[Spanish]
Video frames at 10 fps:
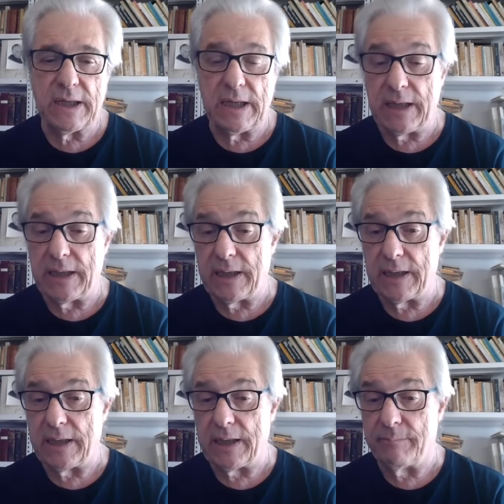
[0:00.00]

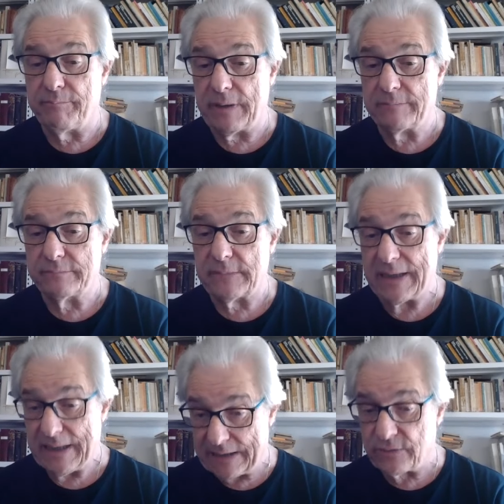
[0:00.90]
eh,
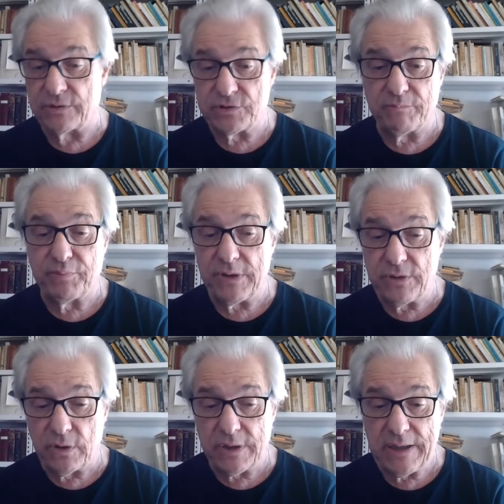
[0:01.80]
el relato de John
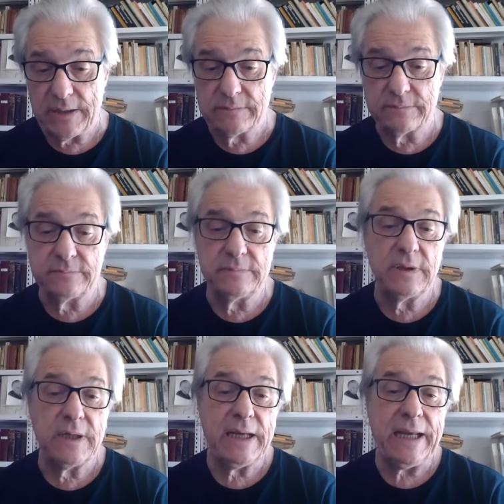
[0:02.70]
Polidori,
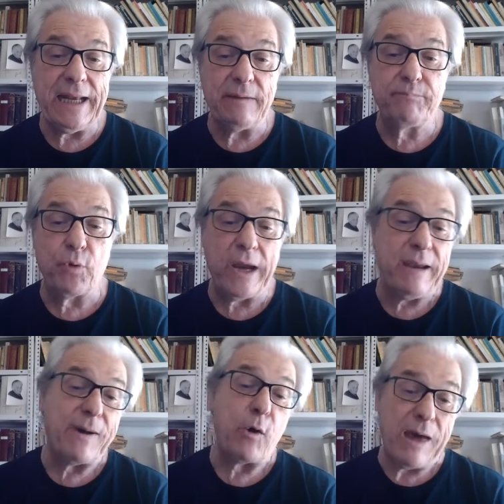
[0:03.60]
el
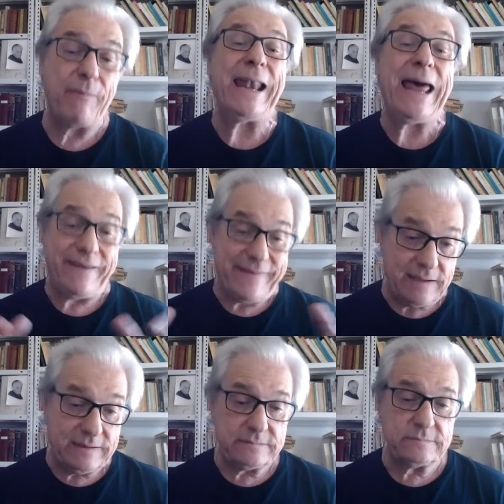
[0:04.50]
poema o la
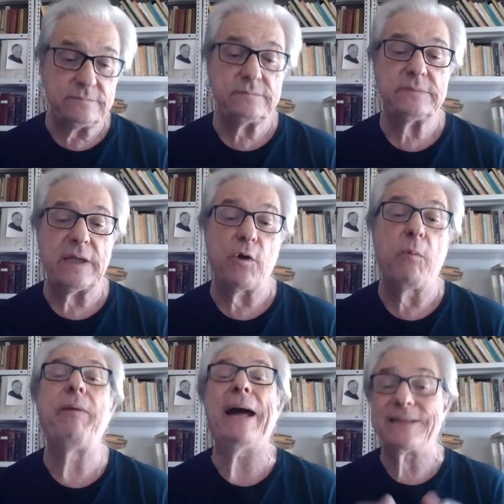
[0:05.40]
balada, las
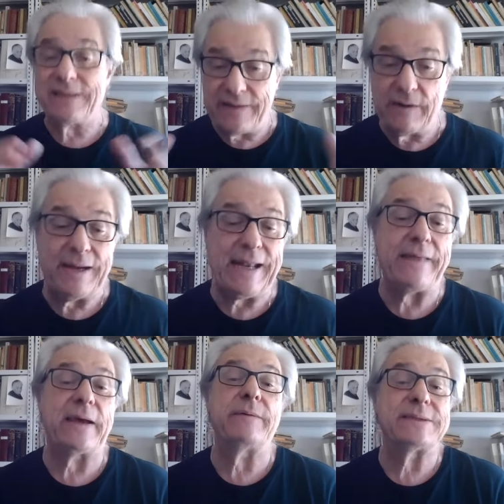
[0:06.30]
dos partes de la
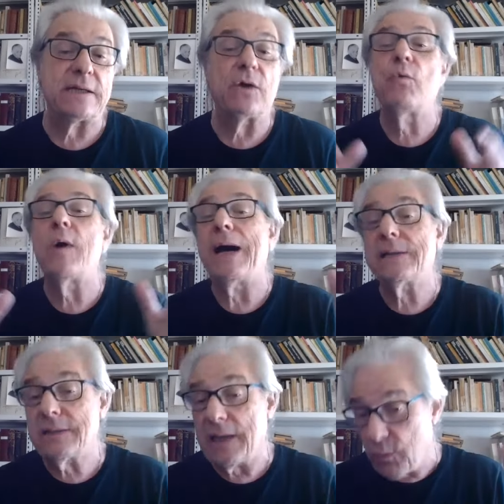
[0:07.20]
balada que va a ser en,
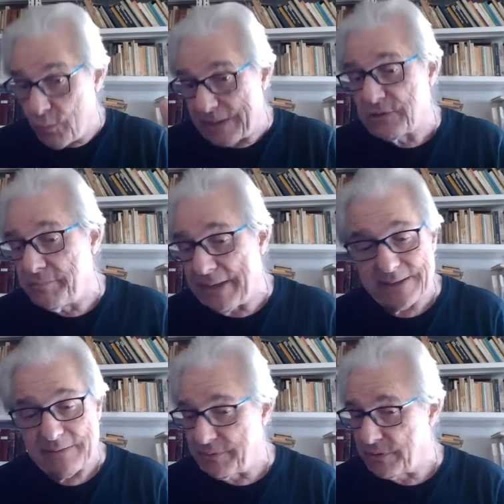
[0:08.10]
cuatro, en cuatro
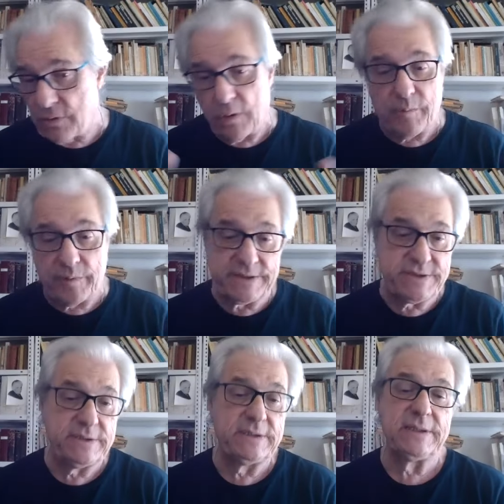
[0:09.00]
partes, pero
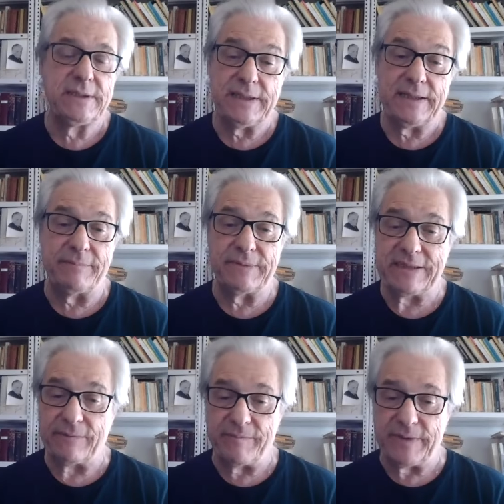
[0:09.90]
Coleridge
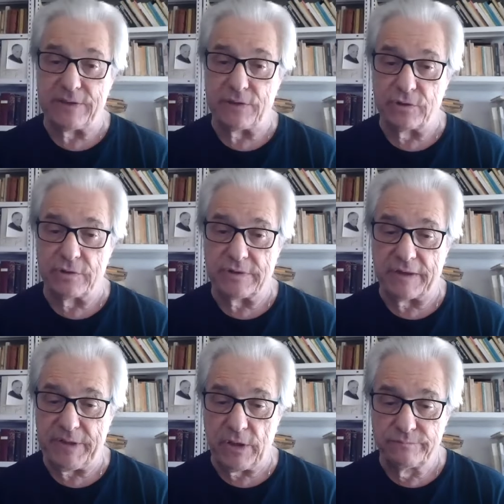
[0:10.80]
lamentablemente no lo
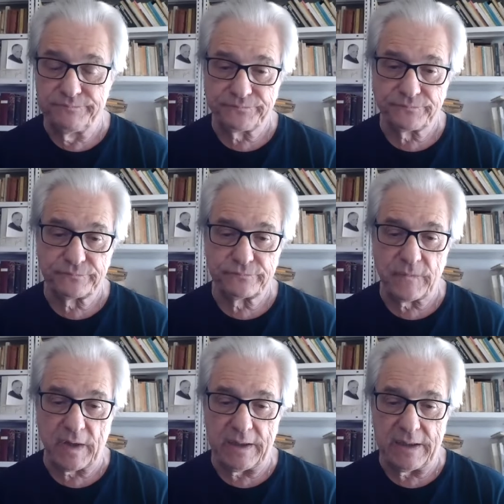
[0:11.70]
terminó,
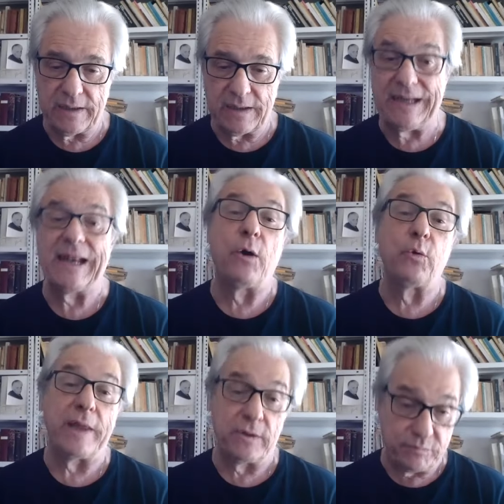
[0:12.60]
eh, el
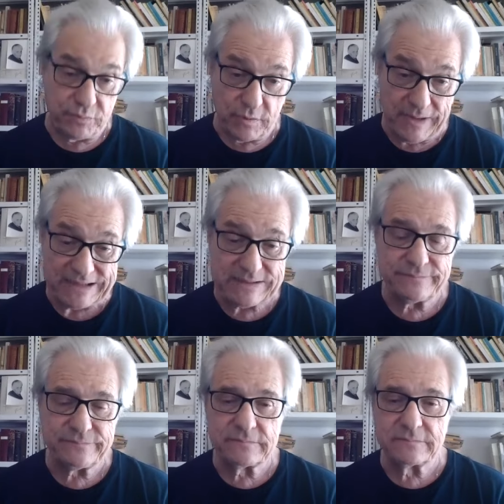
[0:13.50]
lauda no pudo más,